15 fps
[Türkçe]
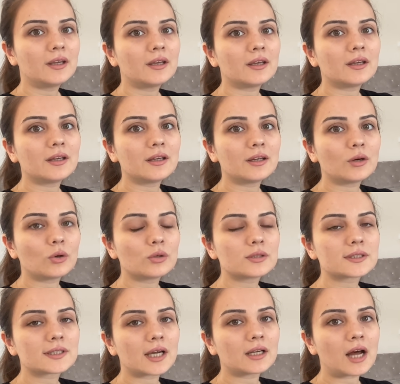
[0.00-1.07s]
E, o
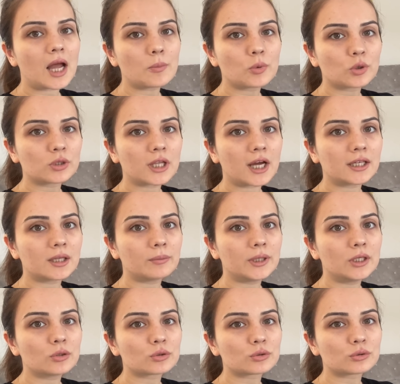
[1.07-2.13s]
yüzden iPhone'lar
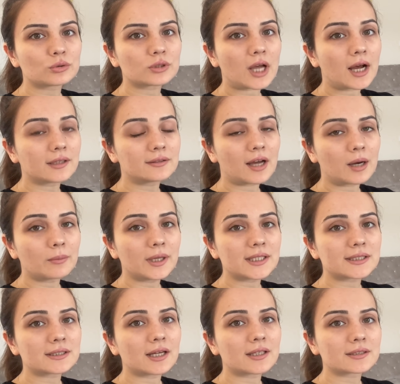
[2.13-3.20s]
biliyorsunuz aktarma
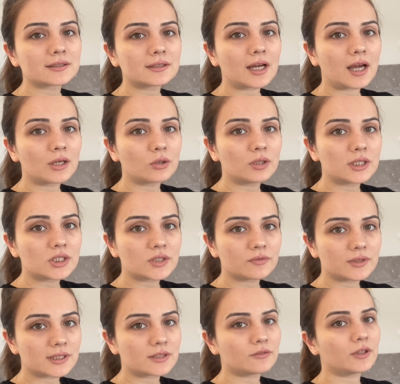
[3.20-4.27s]
esnasında IQ
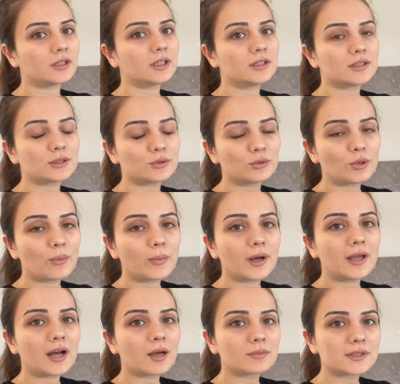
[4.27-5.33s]
ile falan istiyor.
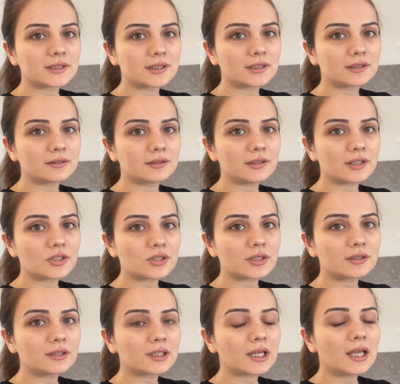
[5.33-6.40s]
Baya bir sıkıntı
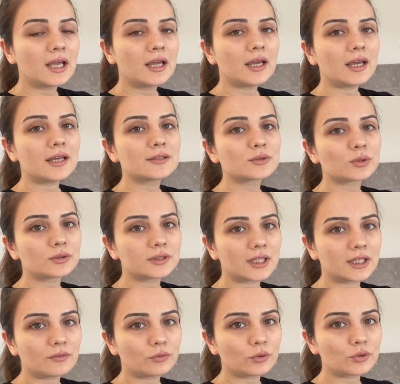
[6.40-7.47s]
yaşadık. En son
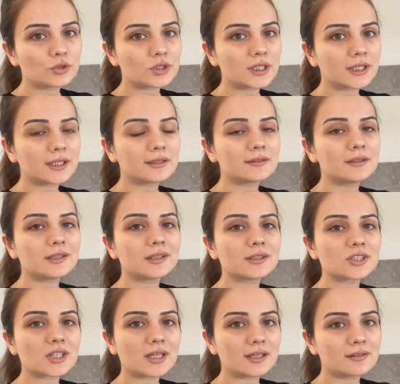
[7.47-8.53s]
telefoncuya gittik.
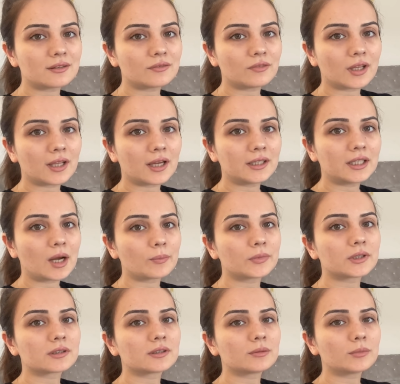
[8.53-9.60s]
Jelatin falan
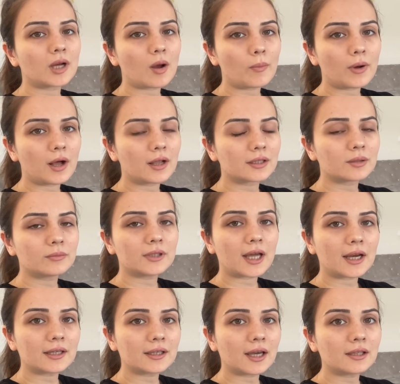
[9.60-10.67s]
yaptırdım, kapı aldım
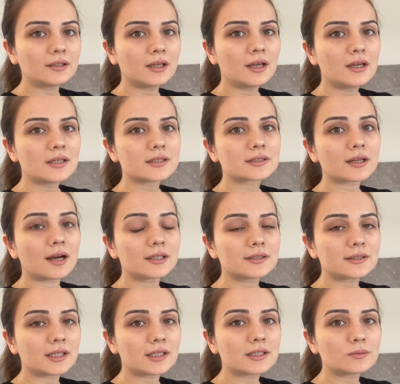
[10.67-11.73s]
derken
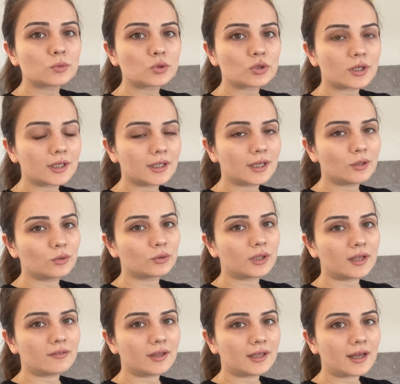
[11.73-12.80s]
saat 8.30'a geliyordu
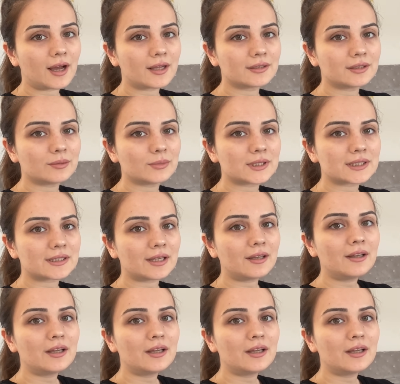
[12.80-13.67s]
eve geldiğimizde.